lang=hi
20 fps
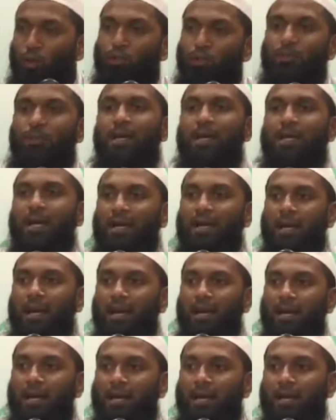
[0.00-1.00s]
जो कुछ भी
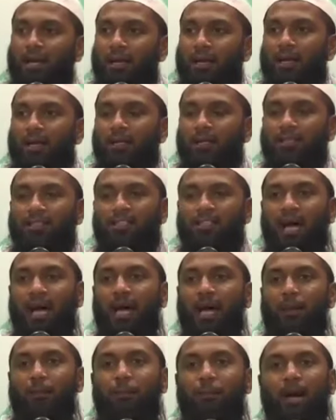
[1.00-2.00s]
करना है
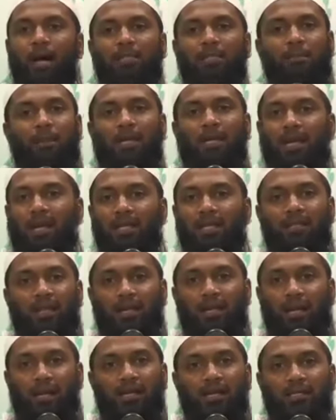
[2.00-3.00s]
चार पांच बजे के
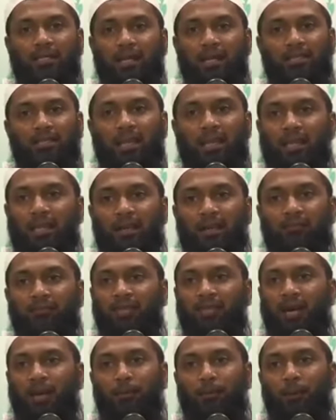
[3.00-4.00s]
अंदर कर लीजिए इसलिए कि
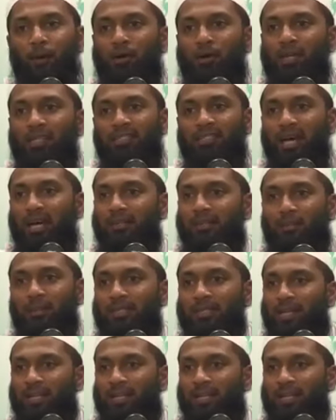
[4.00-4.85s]
इफ्तार पौने सात